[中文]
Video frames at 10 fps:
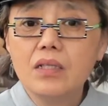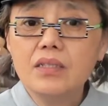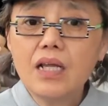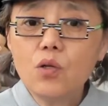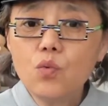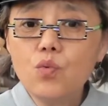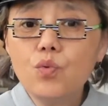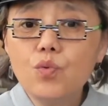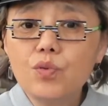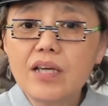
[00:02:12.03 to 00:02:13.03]
那陆
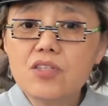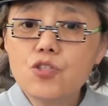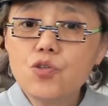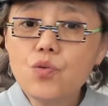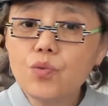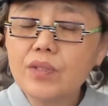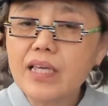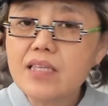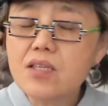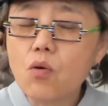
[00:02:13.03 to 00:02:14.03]
路呢就
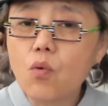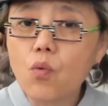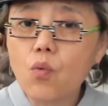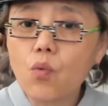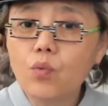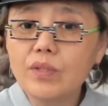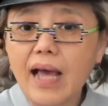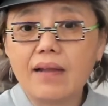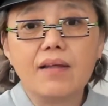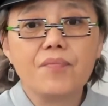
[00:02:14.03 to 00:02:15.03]
得走湖
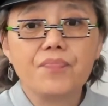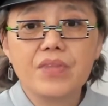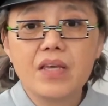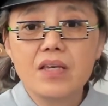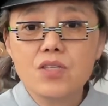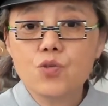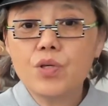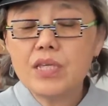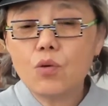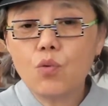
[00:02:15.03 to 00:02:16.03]
南了，
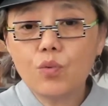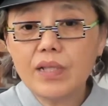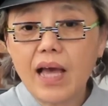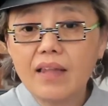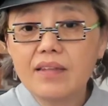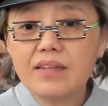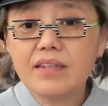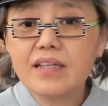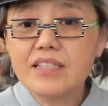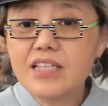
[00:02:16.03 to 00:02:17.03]
所以湖南
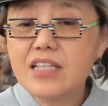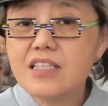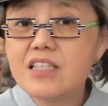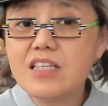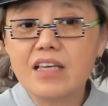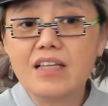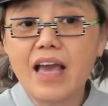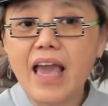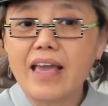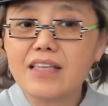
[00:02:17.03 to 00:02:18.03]
的经济，
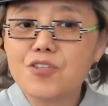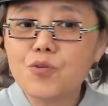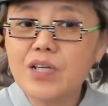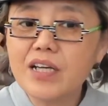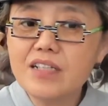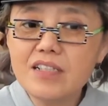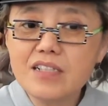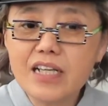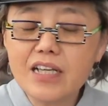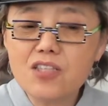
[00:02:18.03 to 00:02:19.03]
哎，就跟
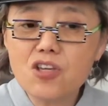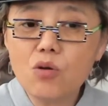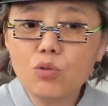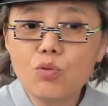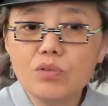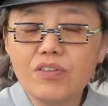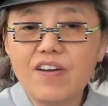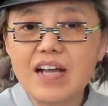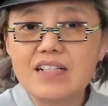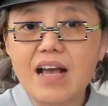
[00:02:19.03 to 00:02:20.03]
着这个交通的
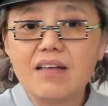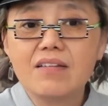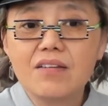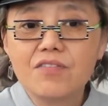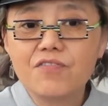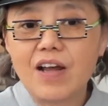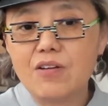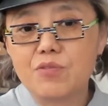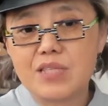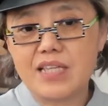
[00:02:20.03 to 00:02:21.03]
发展
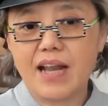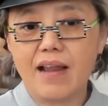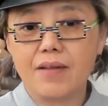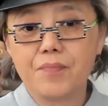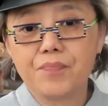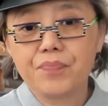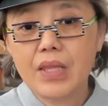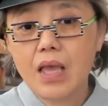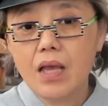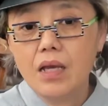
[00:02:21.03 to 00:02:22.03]
繁荣起来
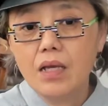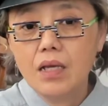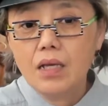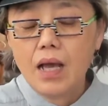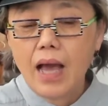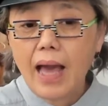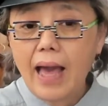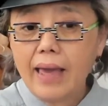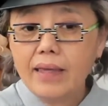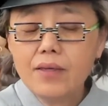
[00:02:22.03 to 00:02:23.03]
了。
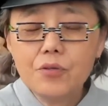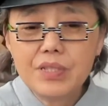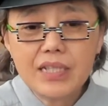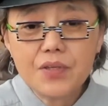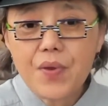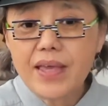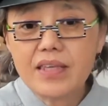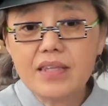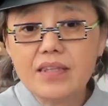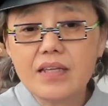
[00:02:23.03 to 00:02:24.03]
还有一个
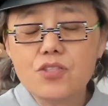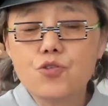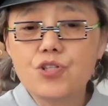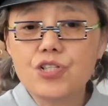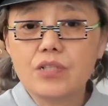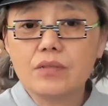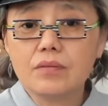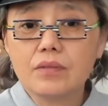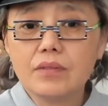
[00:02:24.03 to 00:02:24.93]
原因呢，就是。